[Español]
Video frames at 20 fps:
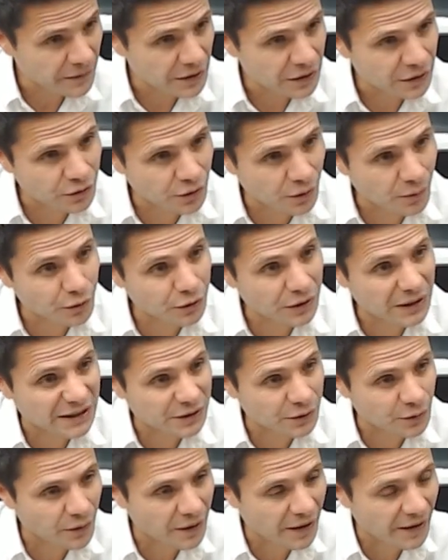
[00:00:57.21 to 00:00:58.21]
Somos la
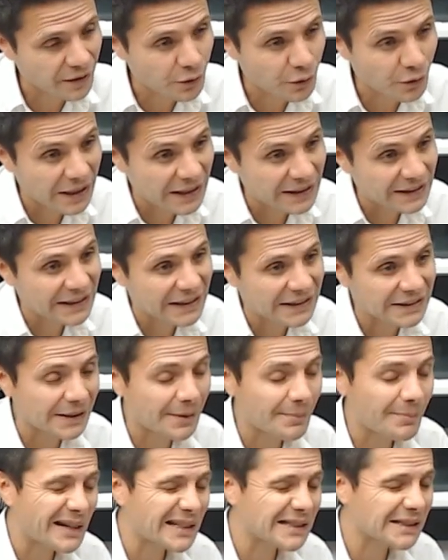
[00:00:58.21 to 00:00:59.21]
ciudad con la tasa
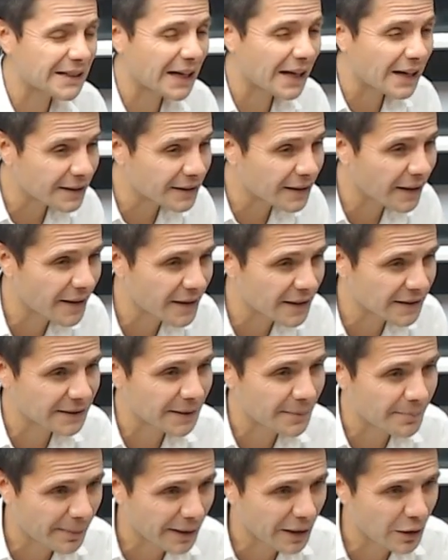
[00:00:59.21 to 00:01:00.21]
más alta de
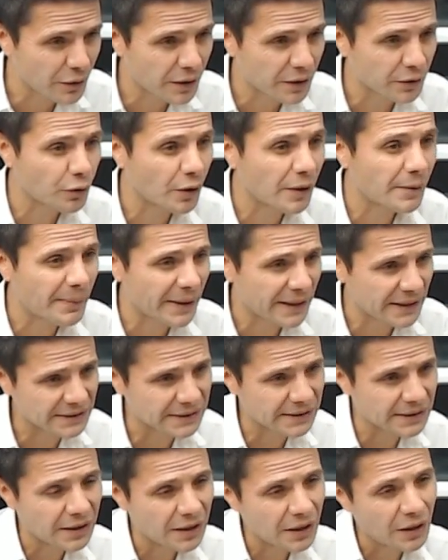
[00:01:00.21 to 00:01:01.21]
desempleo de todo el país